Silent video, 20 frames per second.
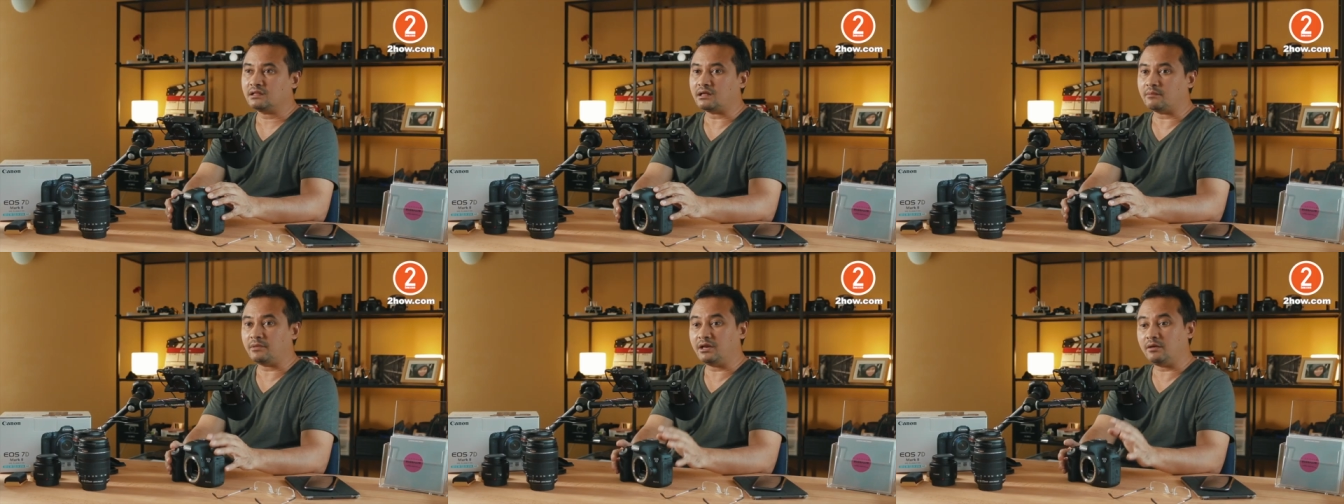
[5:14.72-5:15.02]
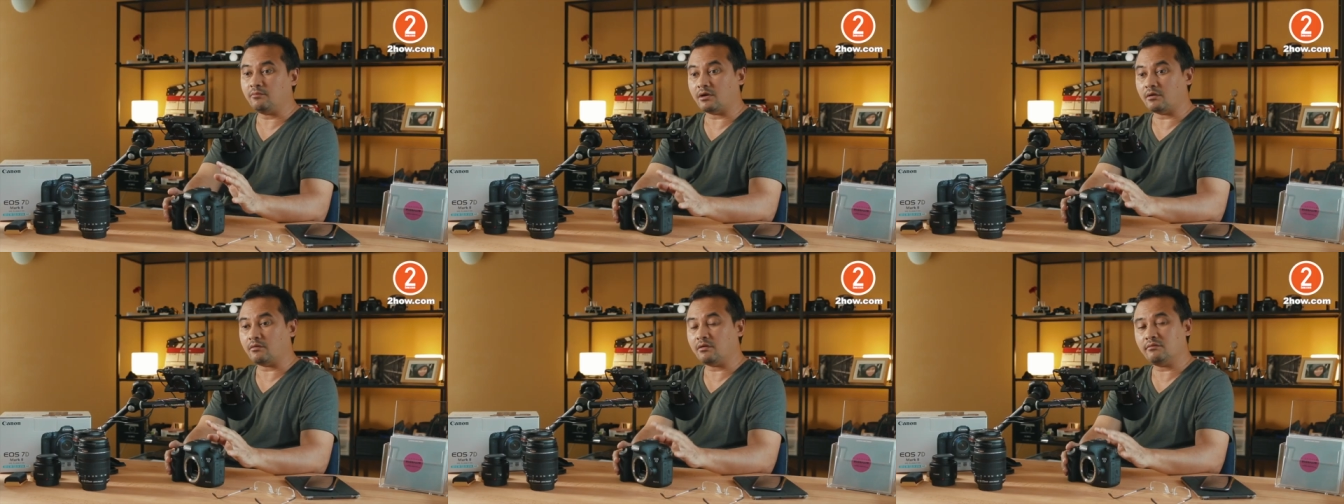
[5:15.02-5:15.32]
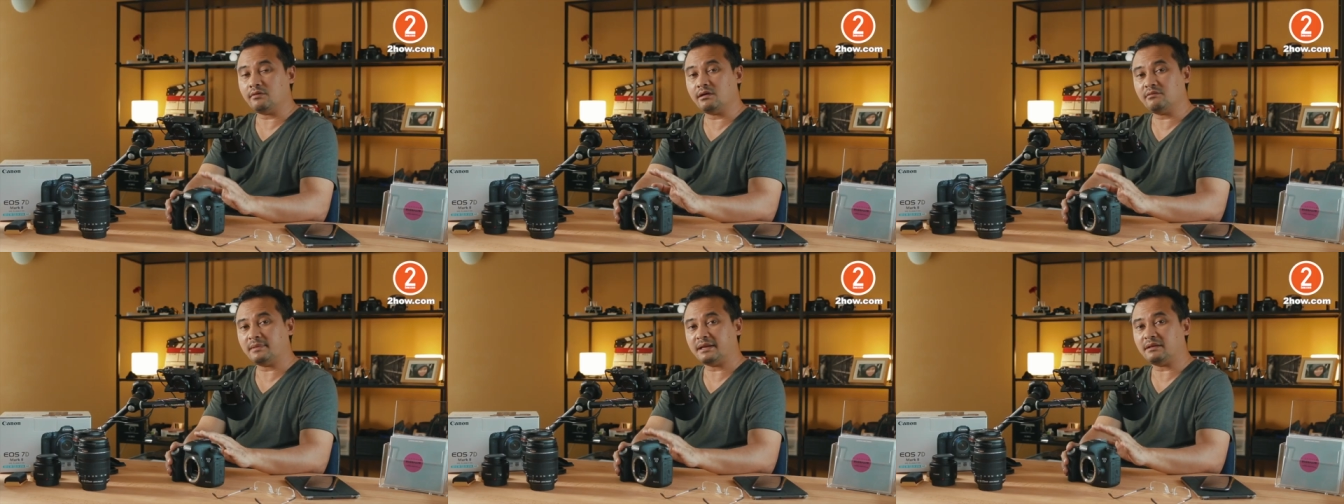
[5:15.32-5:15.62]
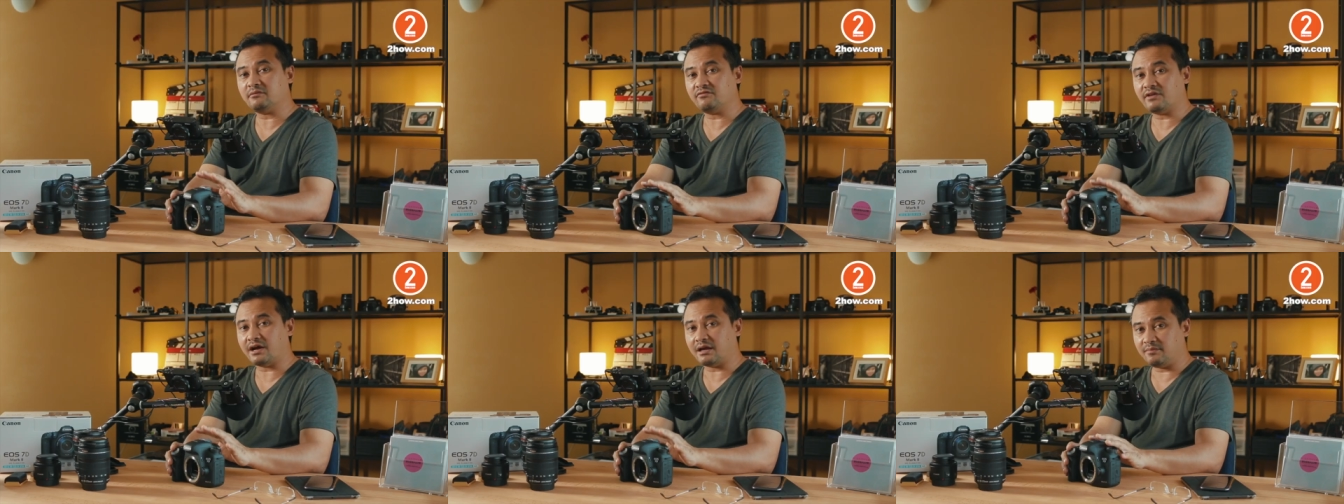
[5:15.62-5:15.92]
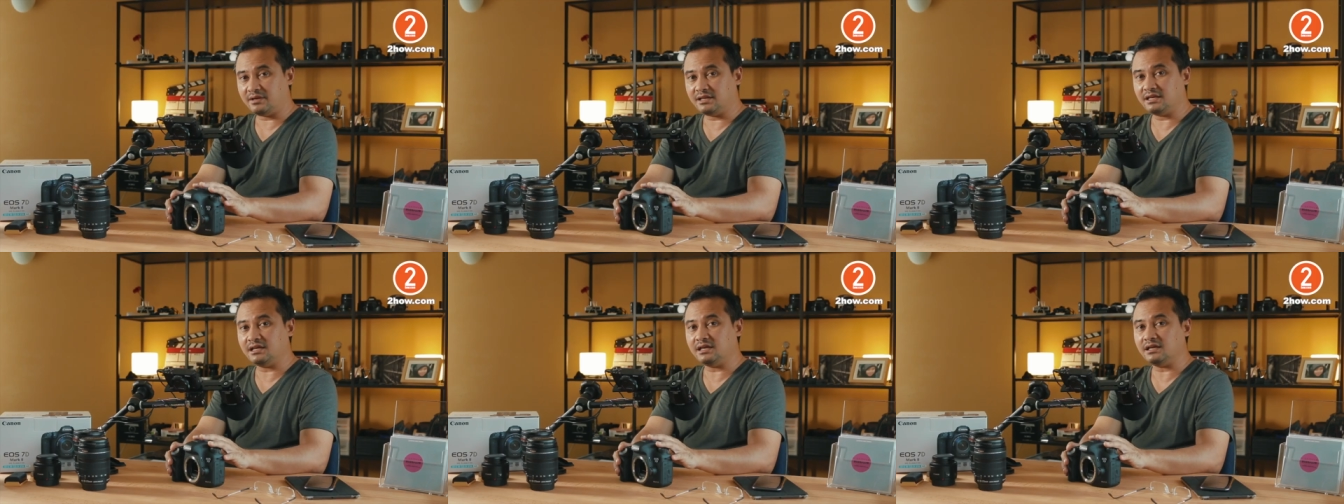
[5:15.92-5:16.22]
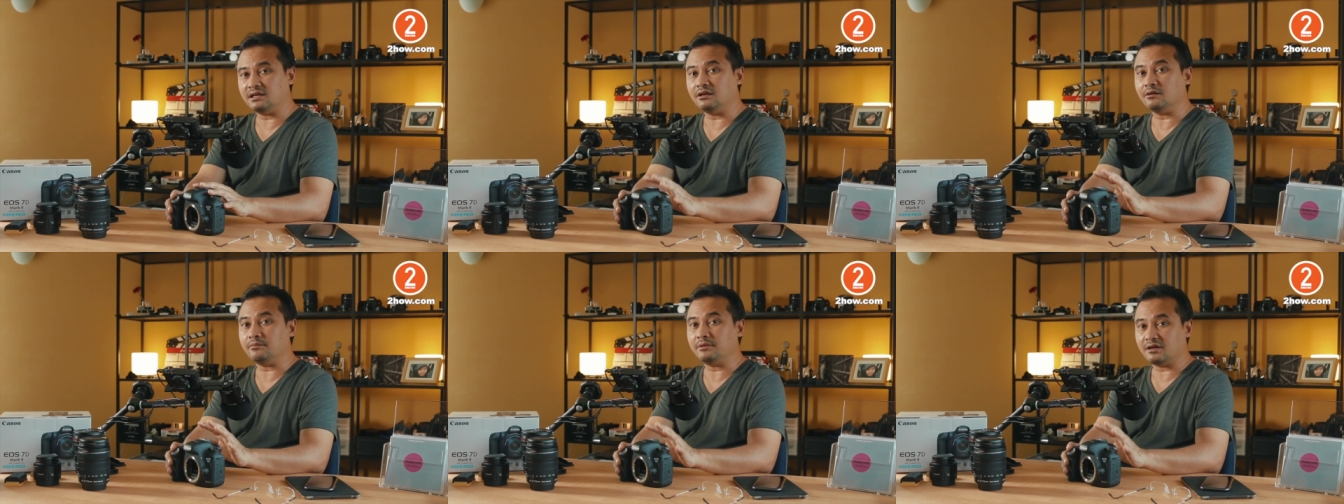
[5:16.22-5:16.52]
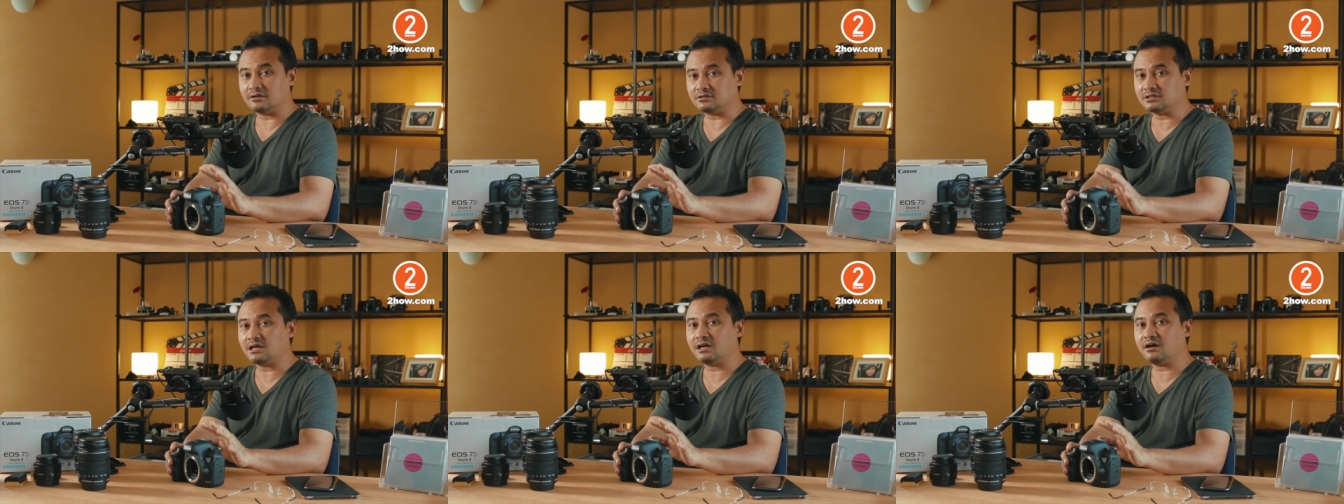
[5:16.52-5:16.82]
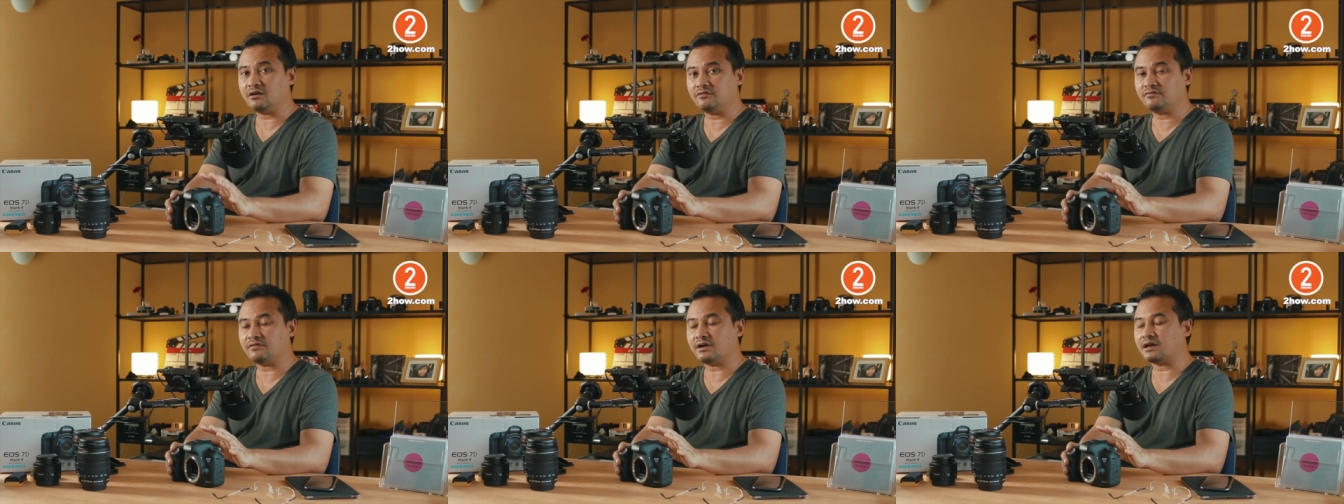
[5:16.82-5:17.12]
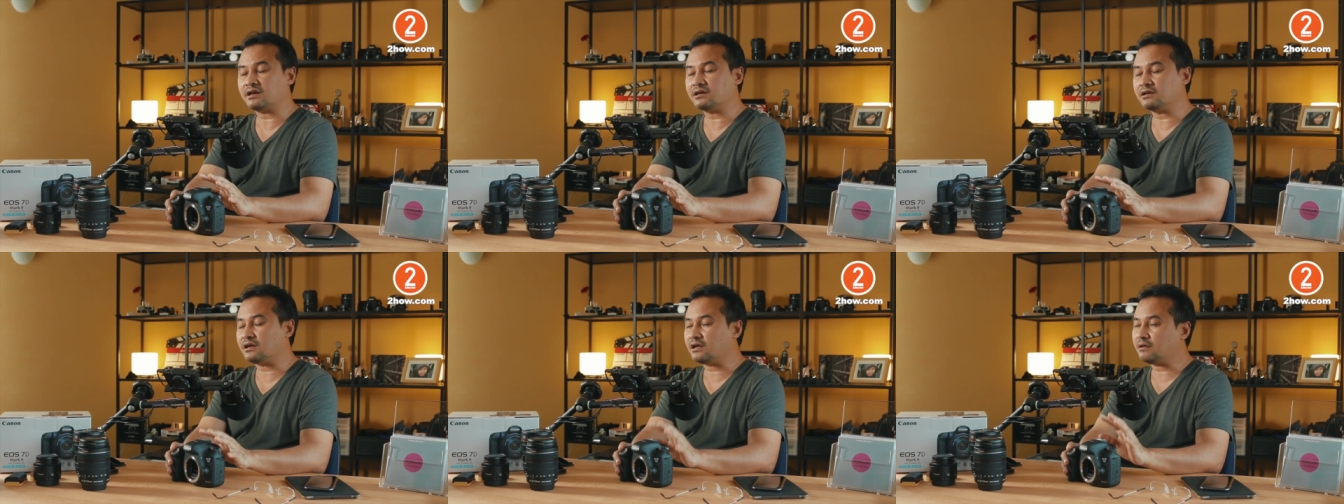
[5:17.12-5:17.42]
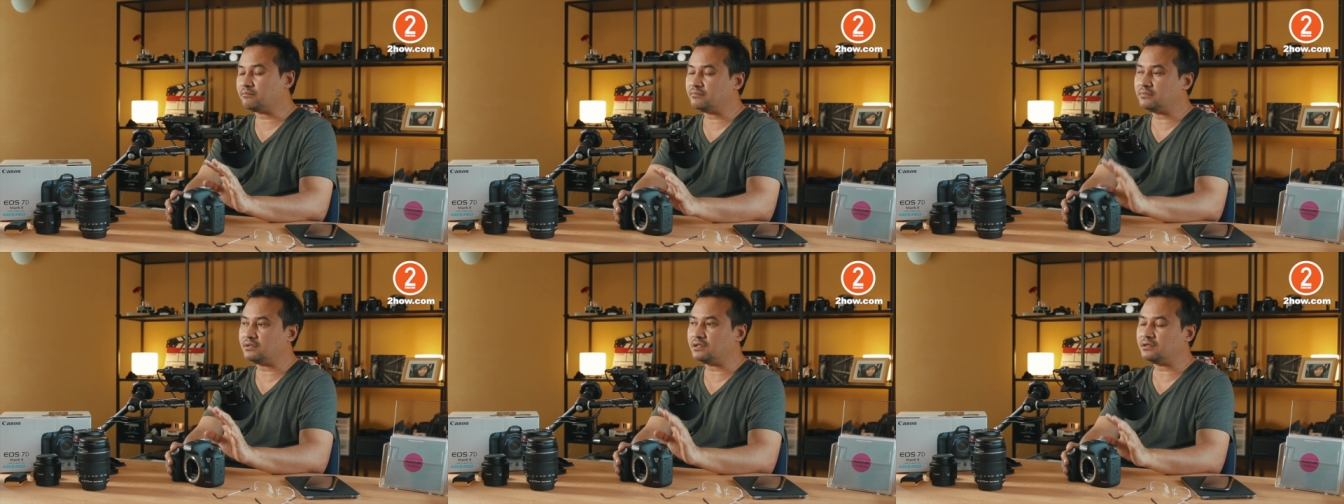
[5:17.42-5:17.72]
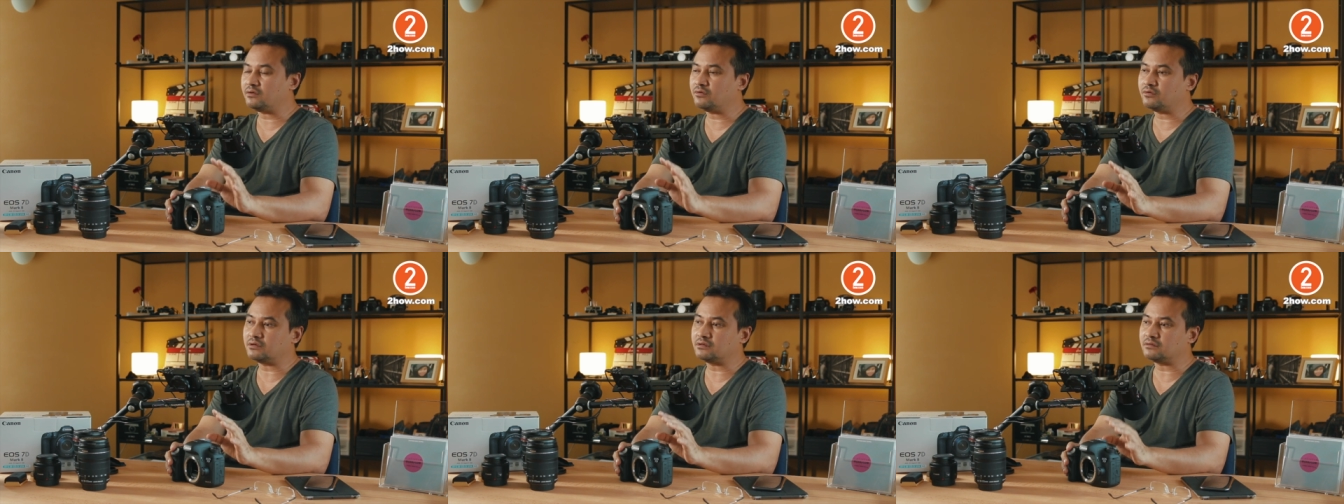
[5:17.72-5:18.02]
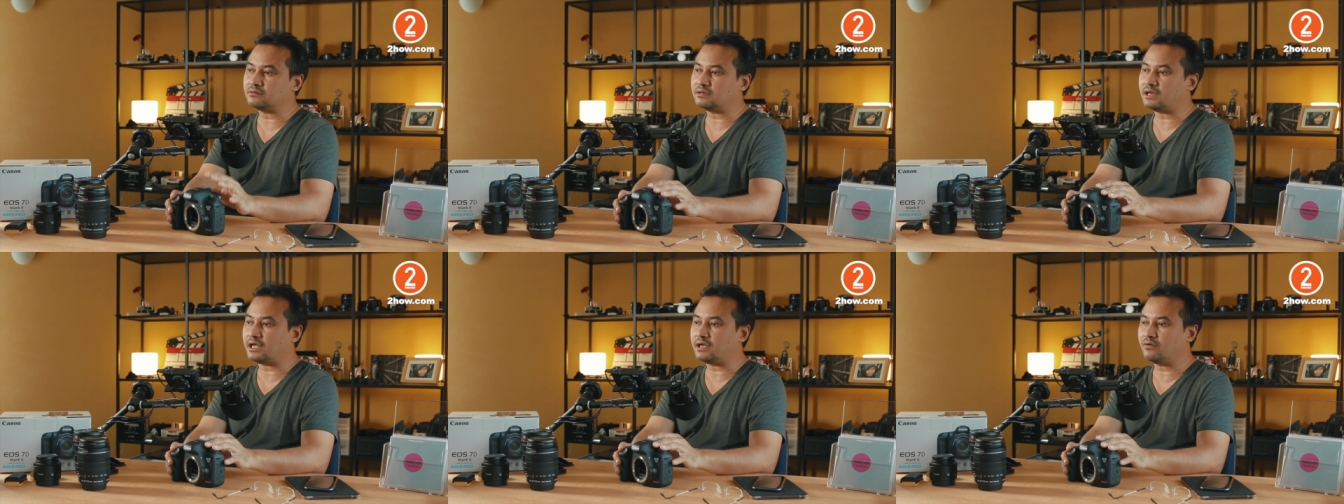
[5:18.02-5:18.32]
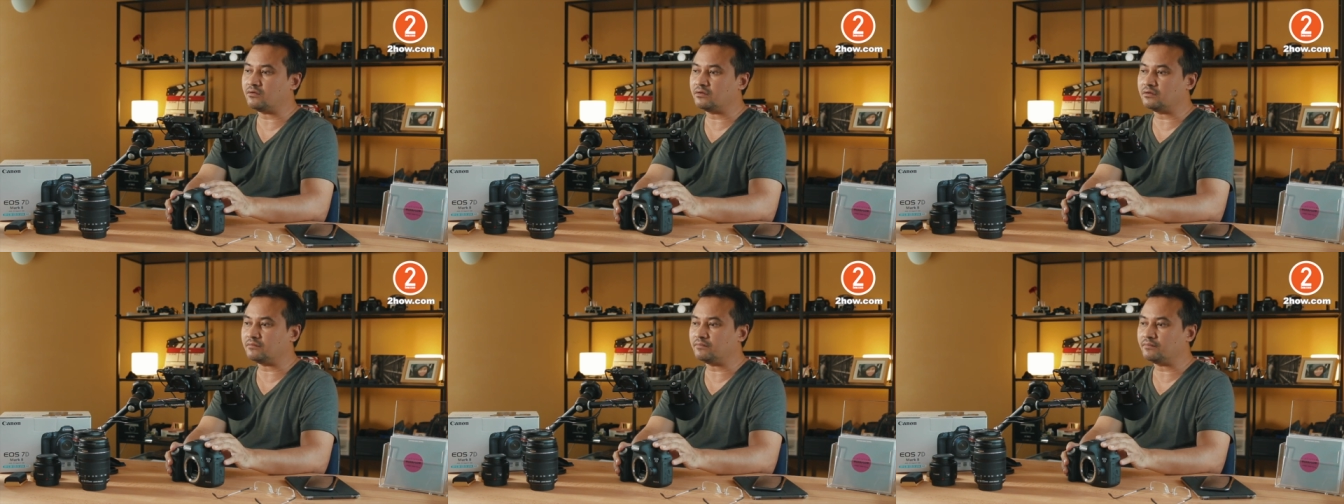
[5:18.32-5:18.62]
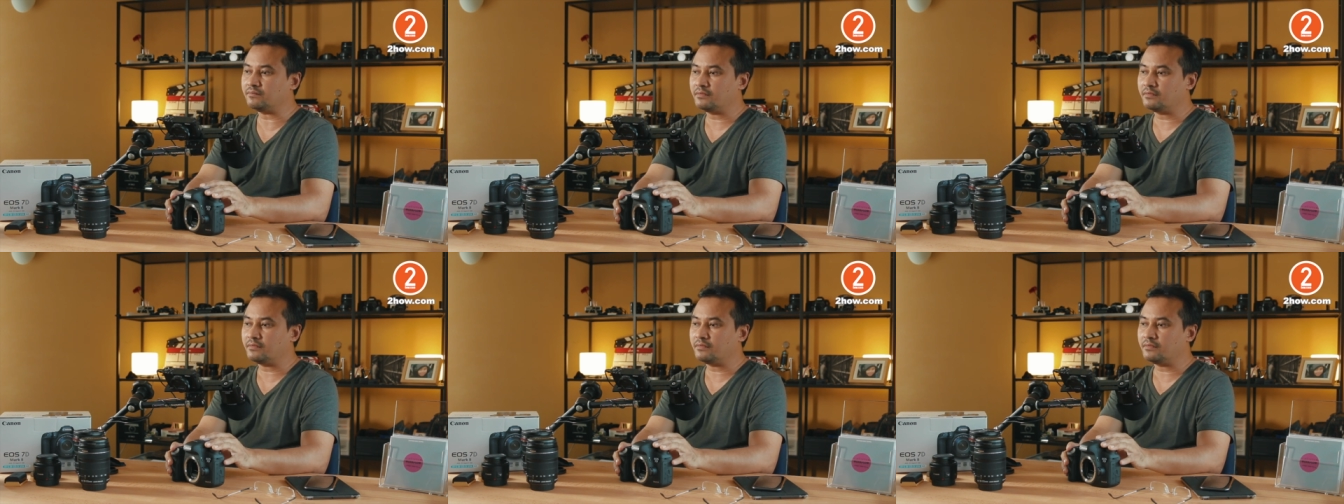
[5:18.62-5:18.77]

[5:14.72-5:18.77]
แต่ไม่ได้หมายความว่ามันฝ่ายไม่ดีเดี๋ยวพี่หาจะเล่าให้ฟังนะครับ มีคนหลายคน